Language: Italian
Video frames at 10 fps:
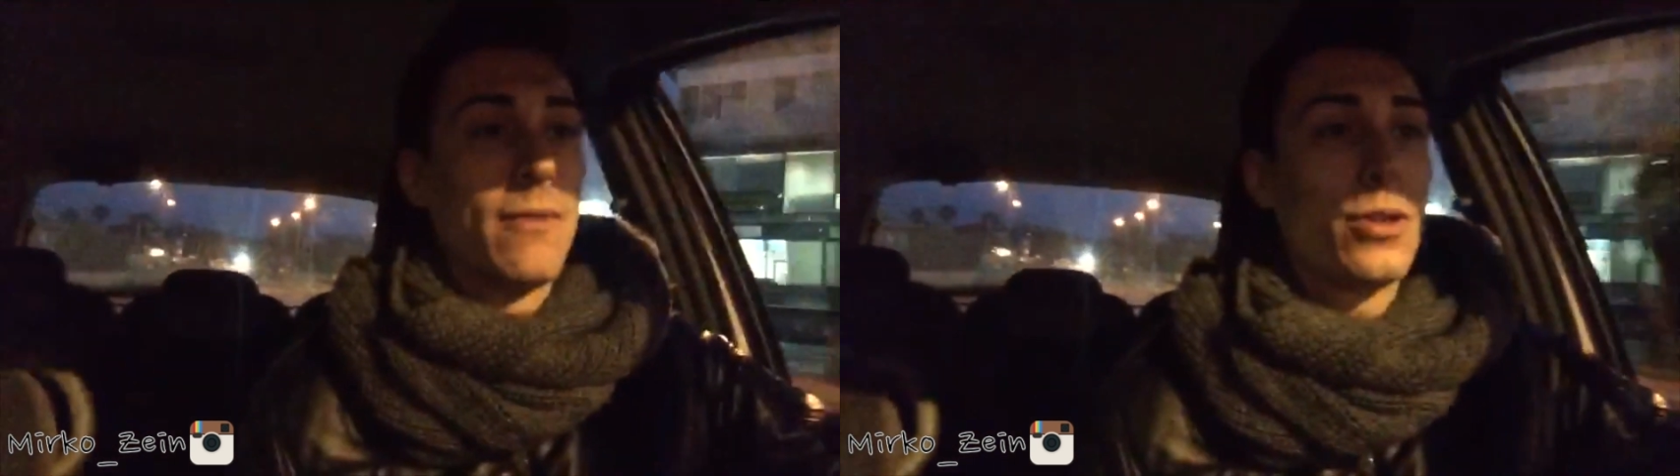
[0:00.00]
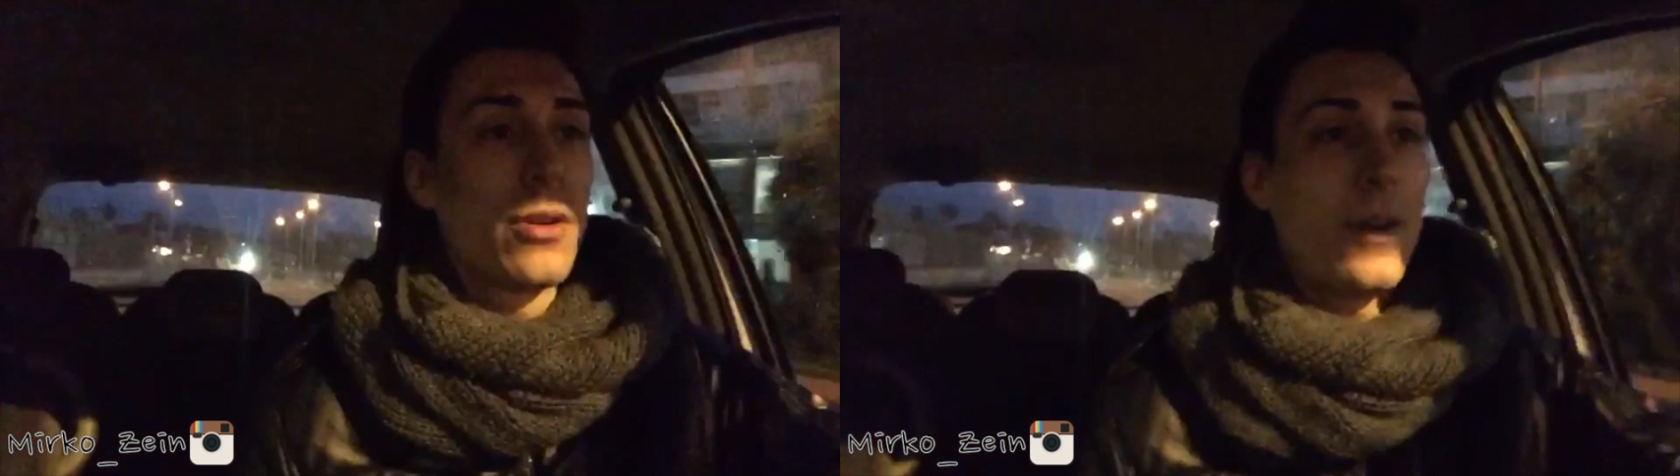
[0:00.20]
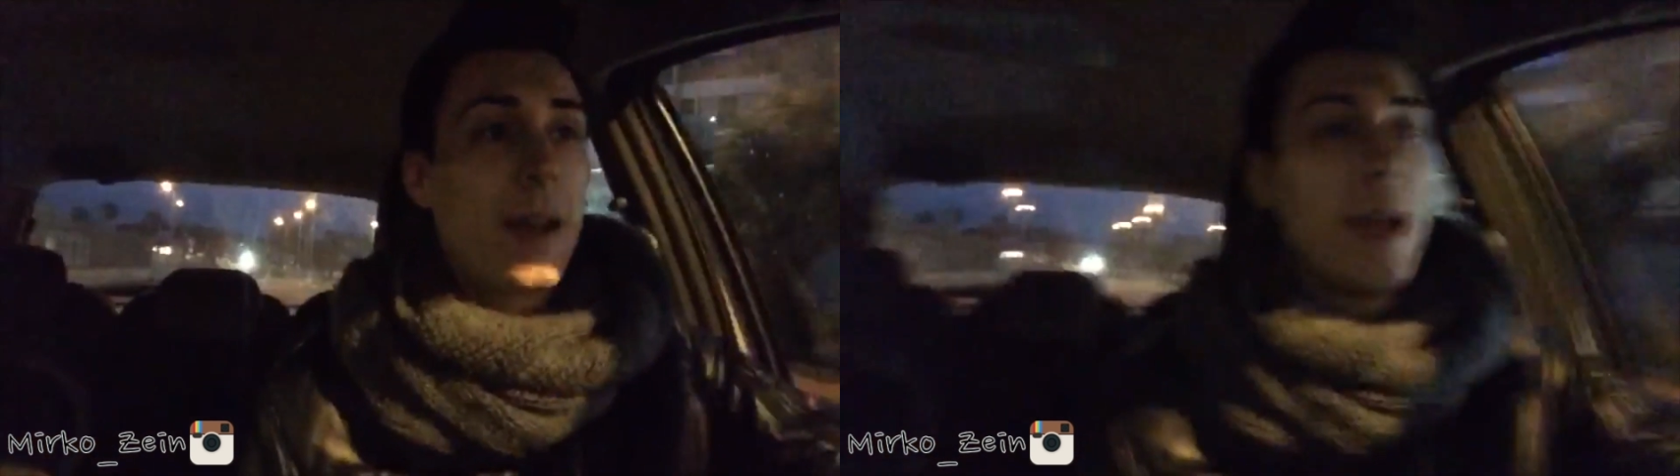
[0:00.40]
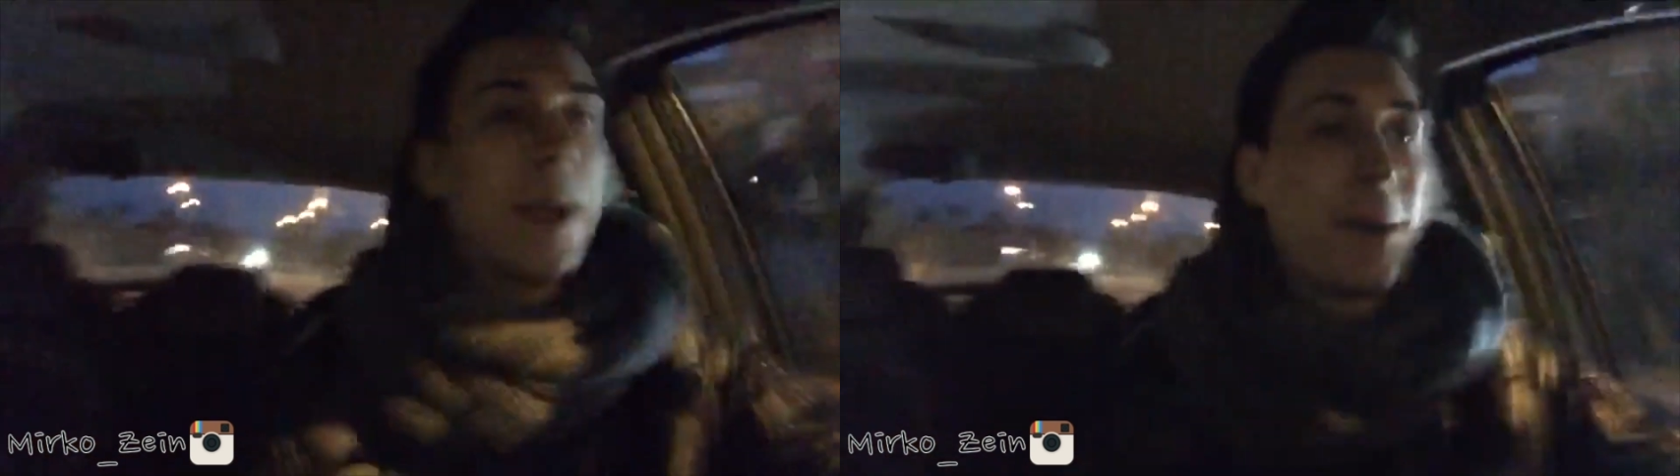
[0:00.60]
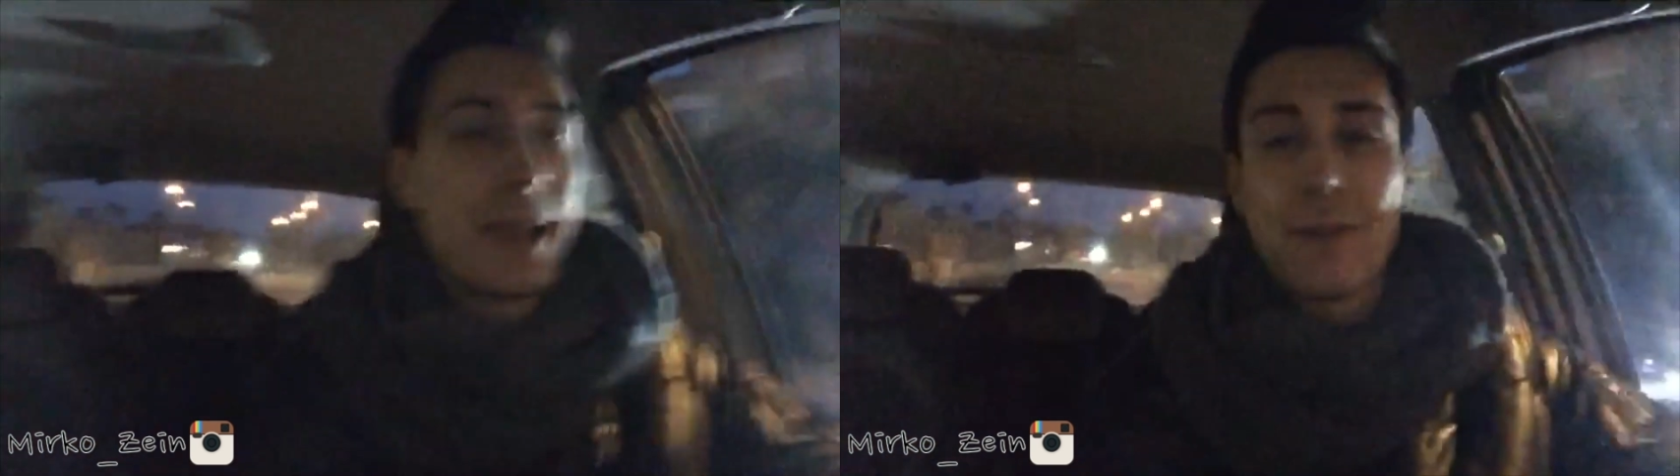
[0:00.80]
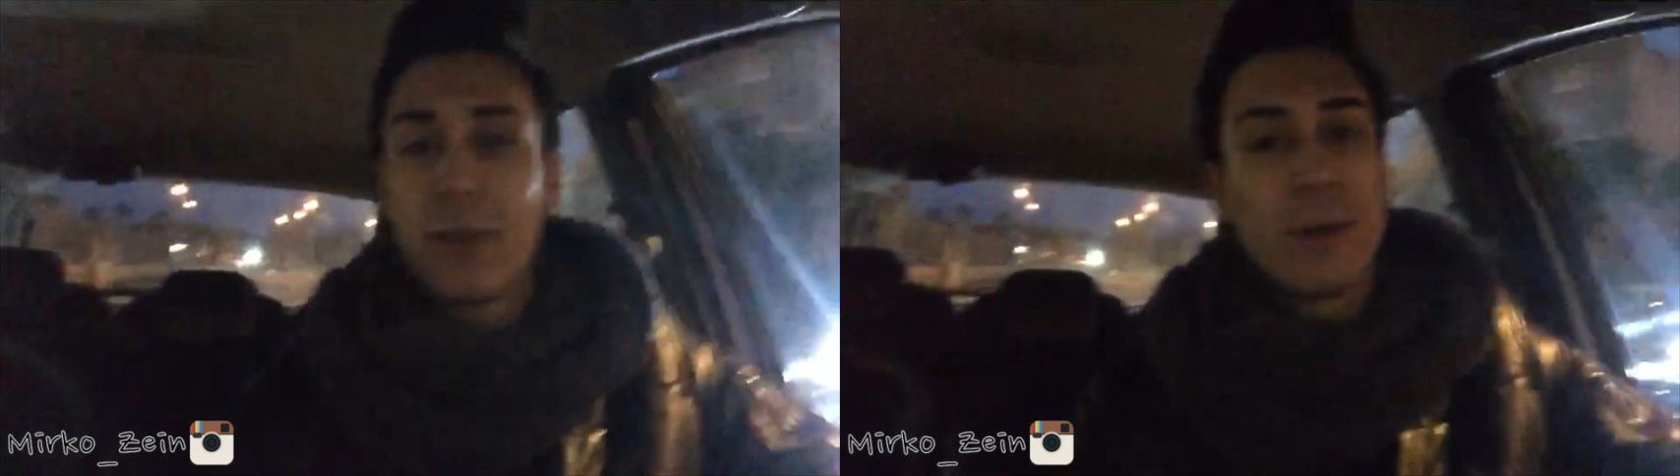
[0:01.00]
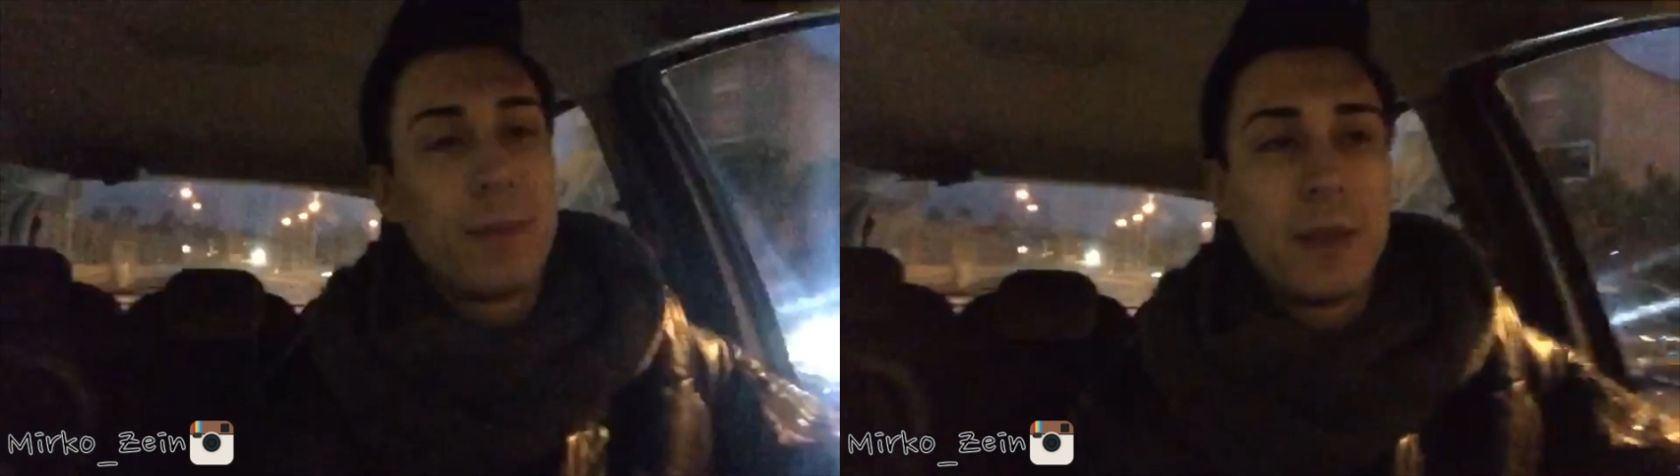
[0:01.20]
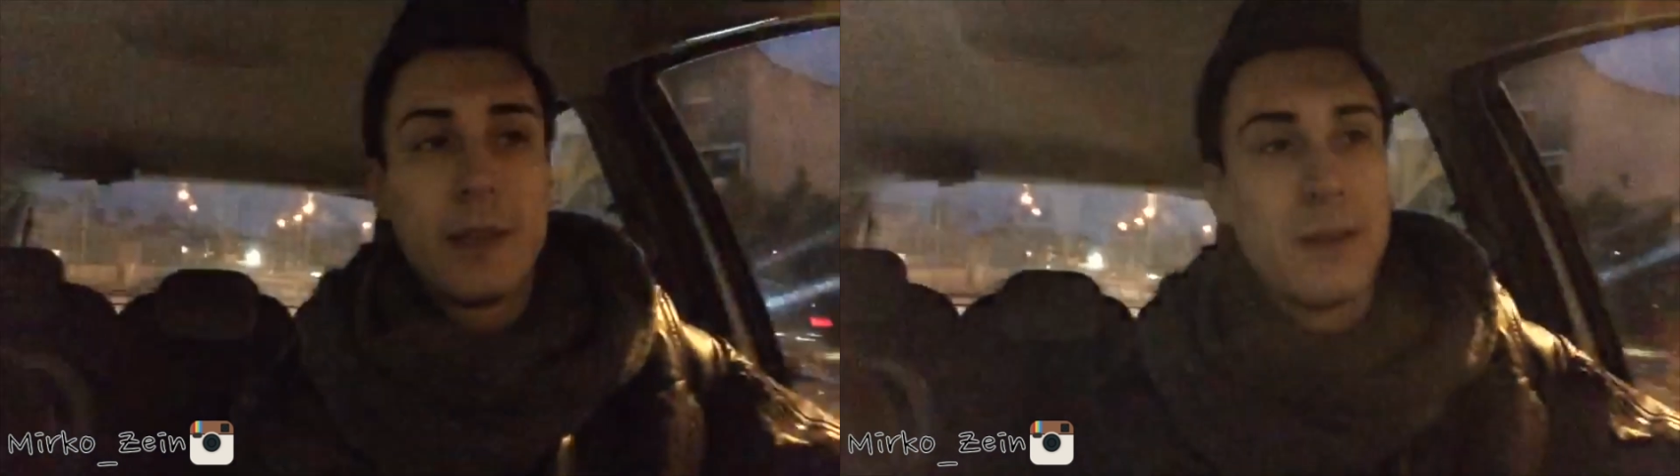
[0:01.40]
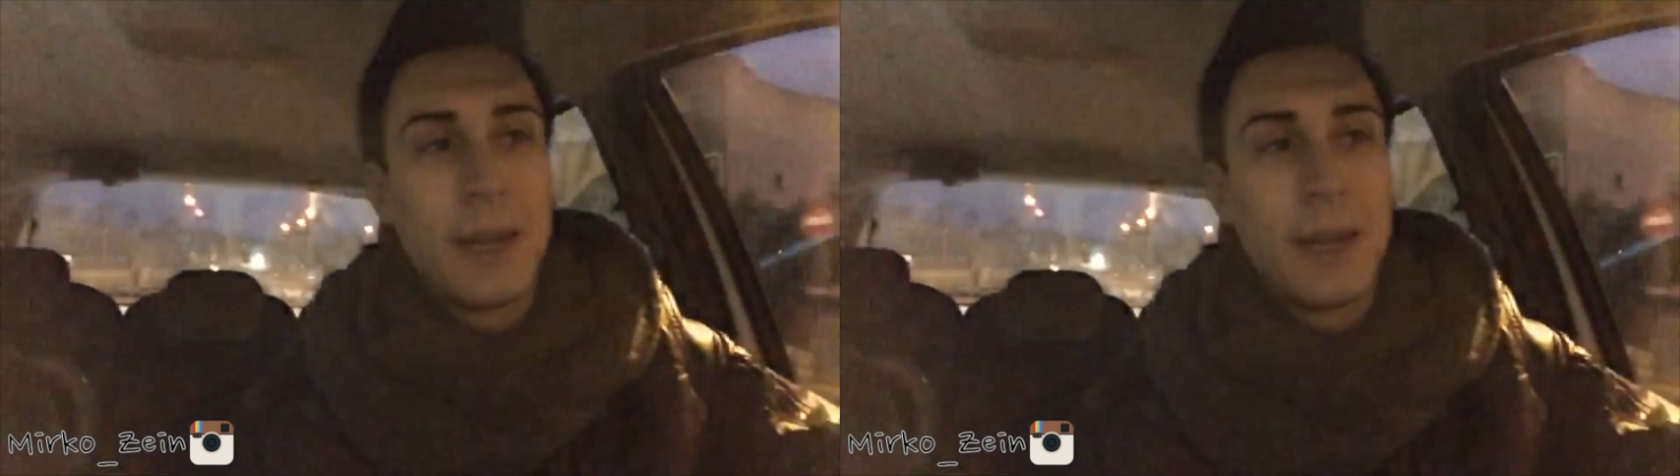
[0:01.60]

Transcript: voglio fare Minecraft di obiettivi